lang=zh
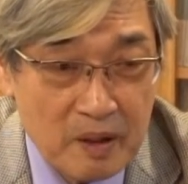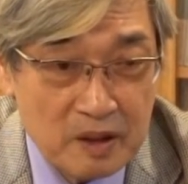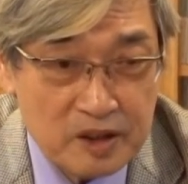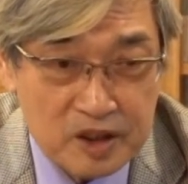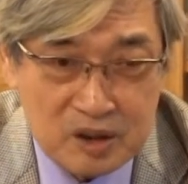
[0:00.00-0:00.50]

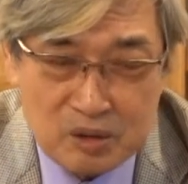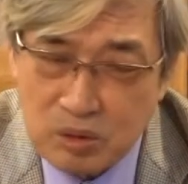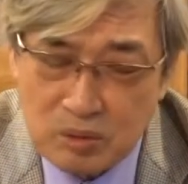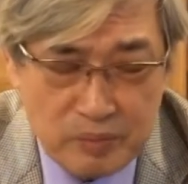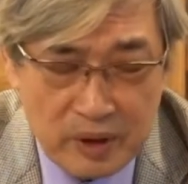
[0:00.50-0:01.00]
似
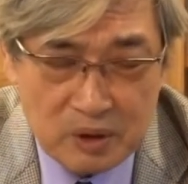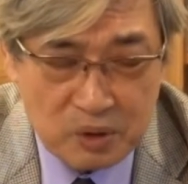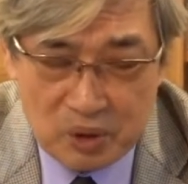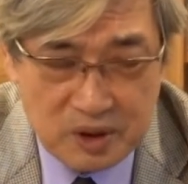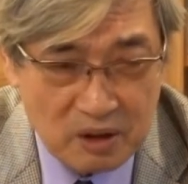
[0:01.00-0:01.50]
乎没有
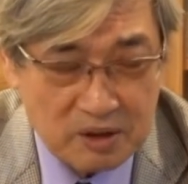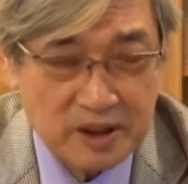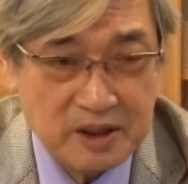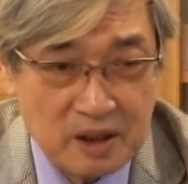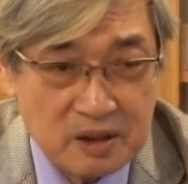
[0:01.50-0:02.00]
多少
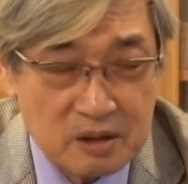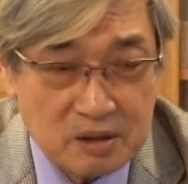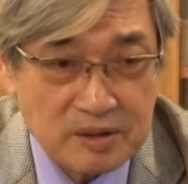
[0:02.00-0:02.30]
人研究。